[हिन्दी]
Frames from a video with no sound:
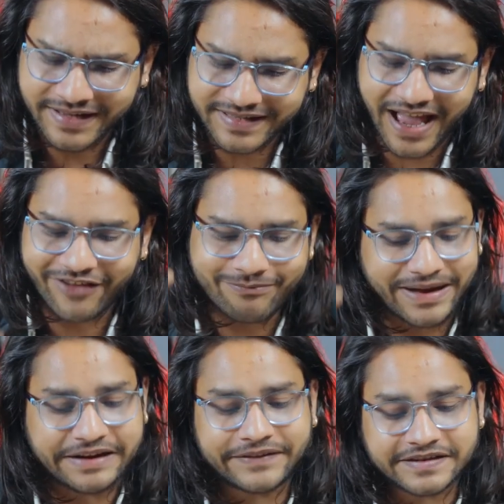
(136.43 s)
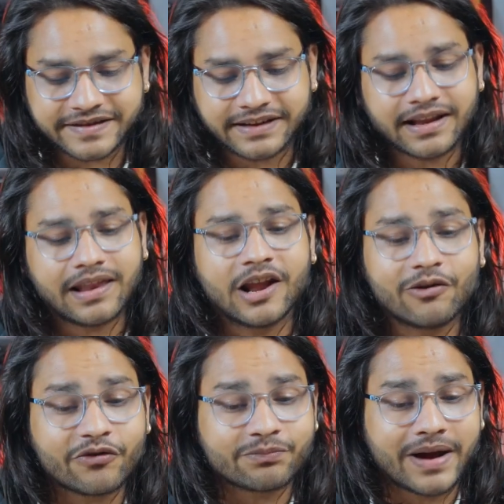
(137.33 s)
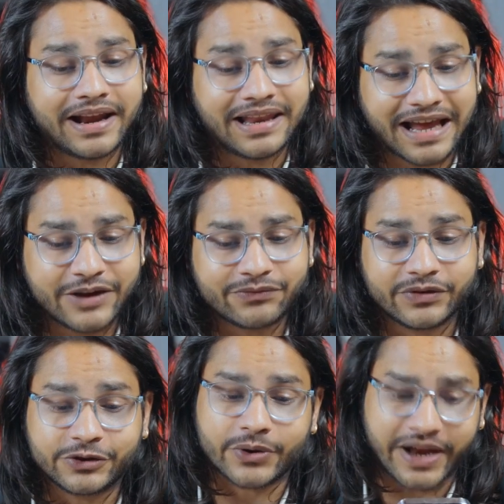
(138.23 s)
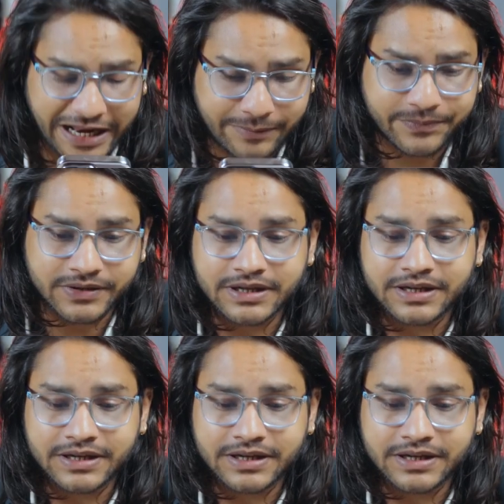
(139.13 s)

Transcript: एज आई हैव मैनिफेस्टेड द लव ऑफ माई लाइफ विथ योर हेल्प